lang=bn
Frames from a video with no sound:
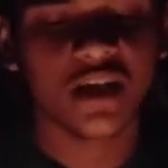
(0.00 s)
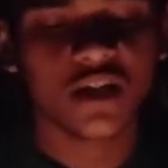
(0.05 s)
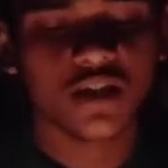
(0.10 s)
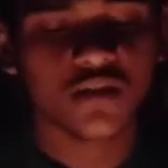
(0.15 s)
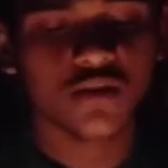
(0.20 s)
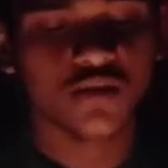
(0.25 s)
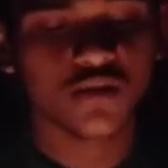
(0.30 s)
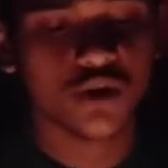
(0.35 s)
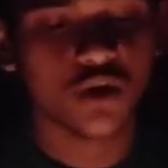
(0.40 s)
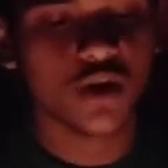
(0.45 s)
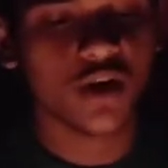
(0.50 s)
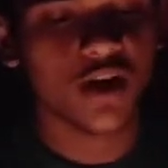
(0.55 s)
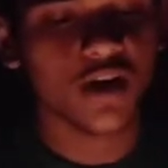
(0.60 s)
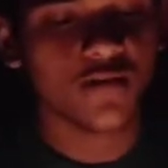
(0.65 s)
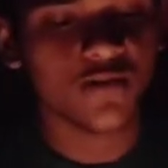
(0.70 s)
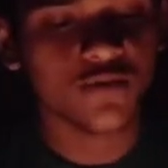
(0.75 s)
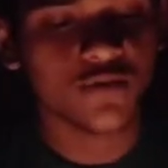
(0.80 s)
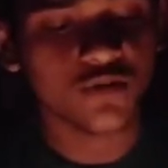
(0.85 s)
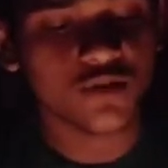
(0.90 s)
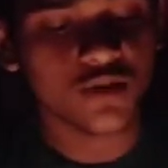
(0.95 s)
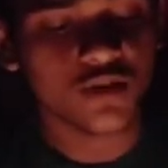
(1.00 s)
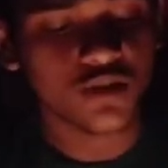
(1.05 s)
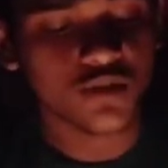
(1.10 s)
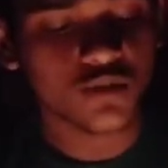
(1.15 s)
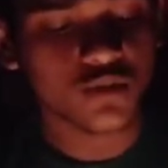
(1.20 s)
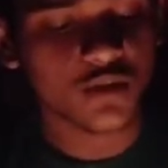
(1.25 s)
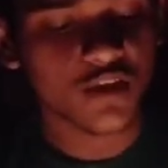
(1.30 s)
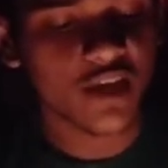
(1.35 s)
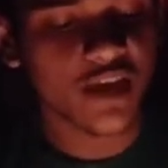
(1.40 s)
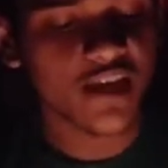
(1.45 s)
তো সংখ্যার মধ্যে
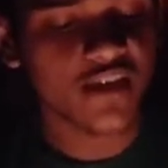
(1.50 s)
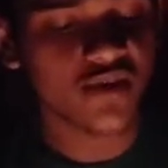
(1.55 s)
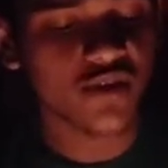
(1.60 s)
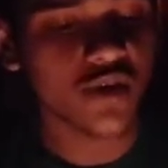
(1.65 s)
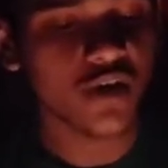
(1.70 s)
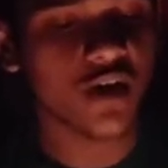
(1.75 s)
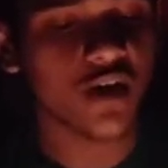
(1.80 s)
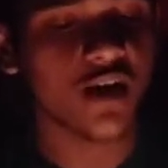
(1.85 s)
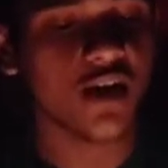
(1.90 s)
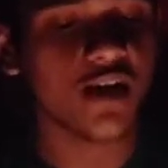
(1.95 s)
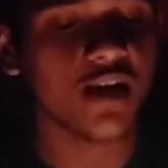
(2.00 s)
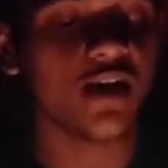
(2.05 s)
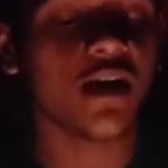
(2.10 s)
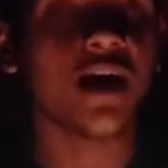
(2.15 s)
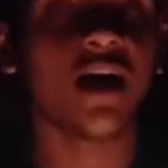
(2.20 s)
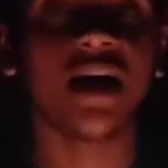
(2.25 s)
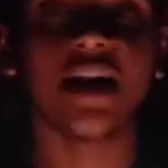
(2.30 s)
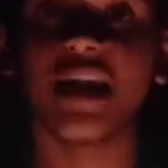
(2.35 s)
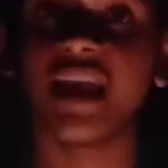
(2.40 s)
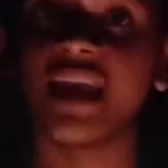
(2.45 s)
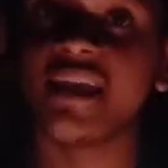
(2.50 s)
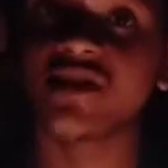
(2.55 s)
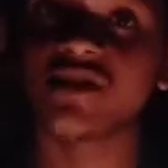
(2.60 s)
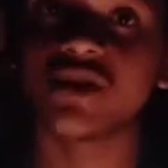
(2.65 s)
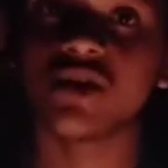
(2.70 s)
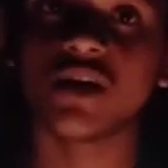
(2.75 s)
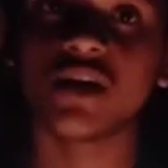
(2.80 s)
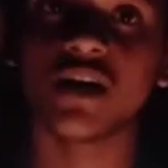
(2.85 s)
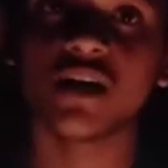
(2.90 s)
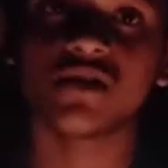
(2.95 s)
যদি এই সংখ্যার আর এই
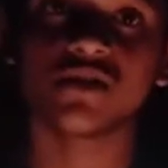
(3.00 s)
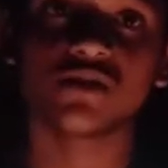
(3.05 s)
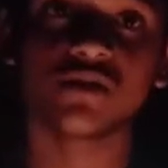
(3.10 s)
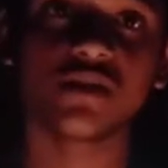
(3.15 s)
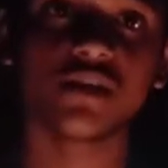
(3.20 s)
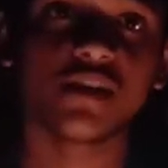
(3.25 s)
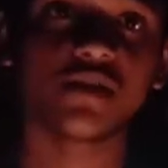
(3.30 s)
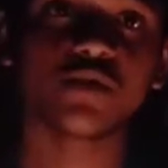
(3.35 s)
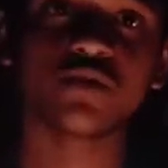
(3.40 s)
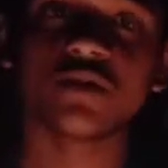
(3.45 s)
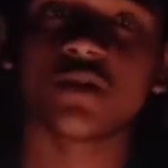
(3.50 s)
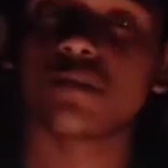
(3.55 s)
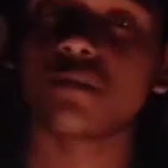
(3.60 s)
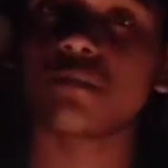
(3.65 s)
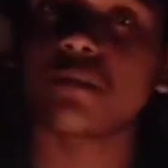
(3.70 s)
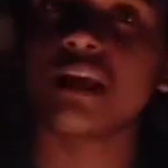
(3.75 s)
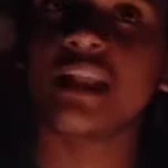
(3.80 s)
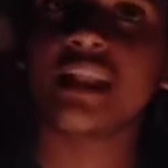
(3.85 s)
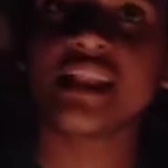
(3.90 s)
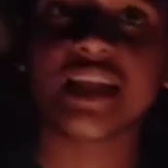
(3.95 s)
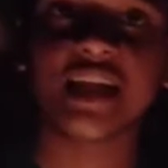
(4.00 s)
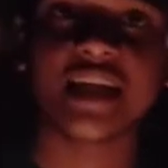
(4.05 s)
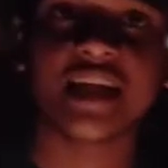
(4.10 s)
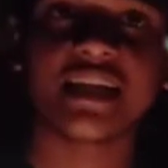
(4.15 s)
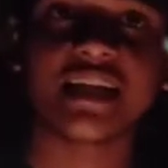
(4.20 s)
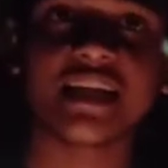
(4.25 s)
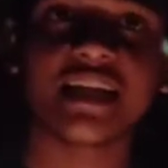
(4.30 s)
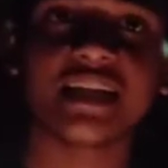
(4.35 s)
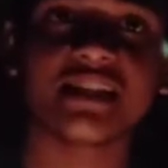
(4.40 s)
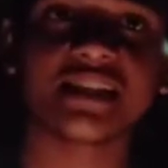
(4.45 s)
সংখ্যার যদি কিছুটা মিল থাকে
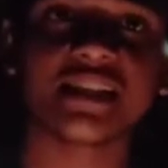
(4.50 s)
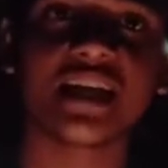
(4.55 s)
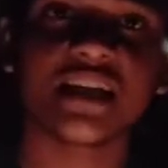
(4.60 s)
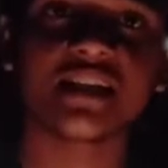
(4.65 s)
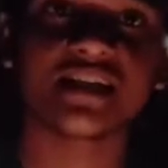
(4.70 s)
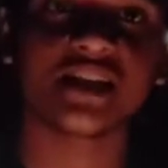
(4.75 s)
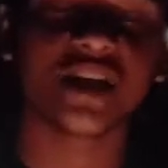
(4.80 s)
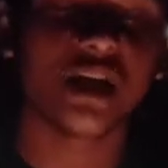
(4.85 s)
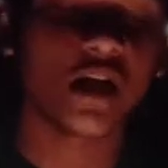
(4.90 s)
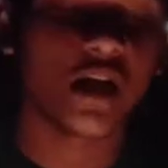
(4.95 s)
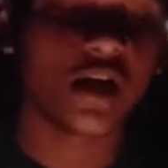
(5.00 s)
ঠিক আছে গাইজ